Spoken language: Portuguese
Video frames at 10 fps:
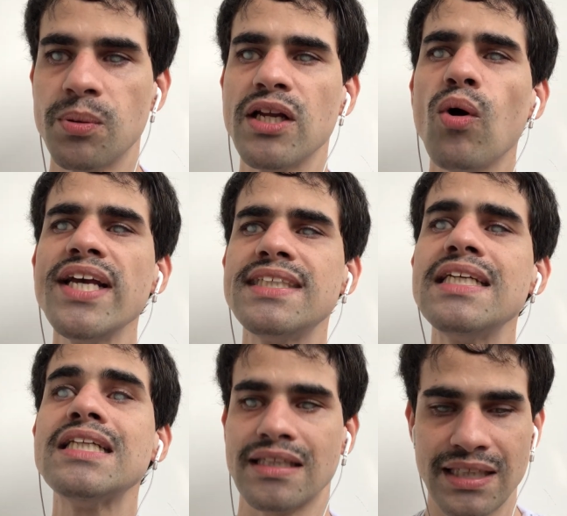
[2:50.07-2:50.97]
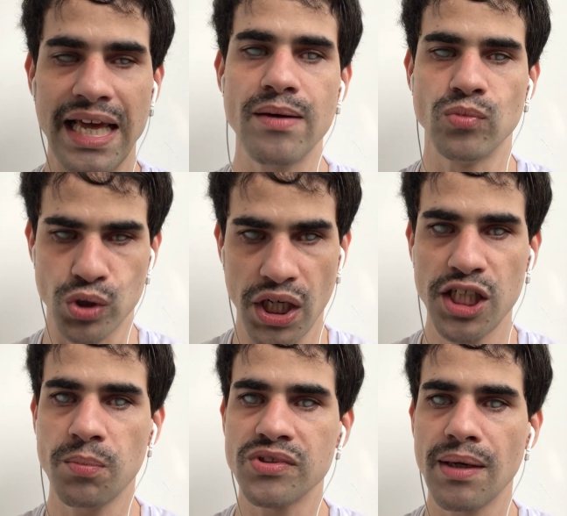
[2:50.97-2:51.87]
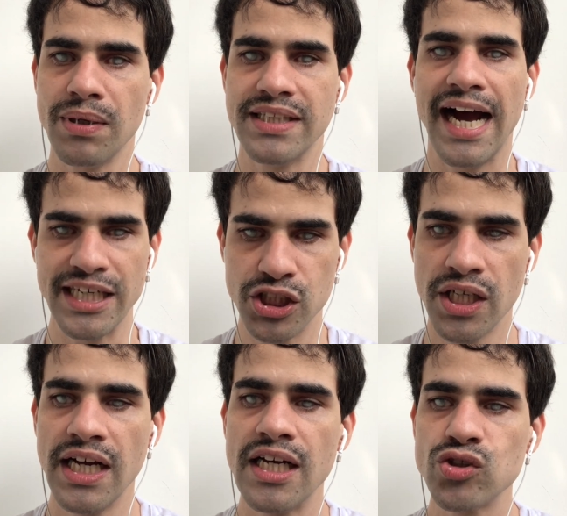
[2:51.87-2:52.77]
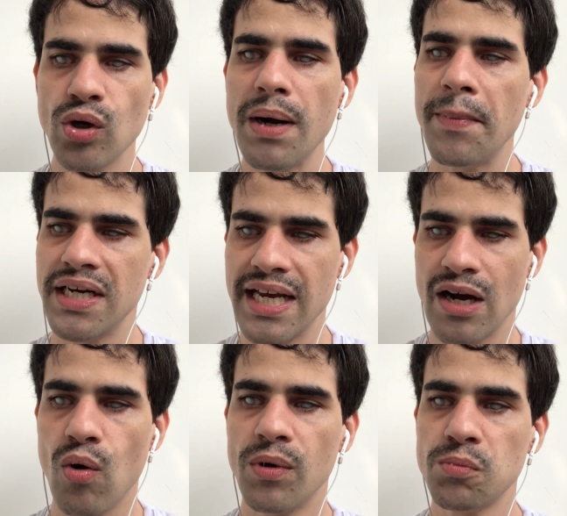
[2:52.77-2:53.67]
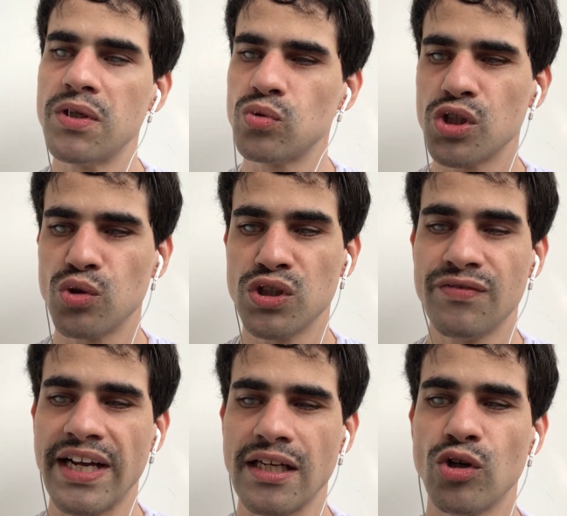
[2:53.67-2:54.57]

Porque nós sim temos responsabilidade sobre a maneira como as pessoas nos veem.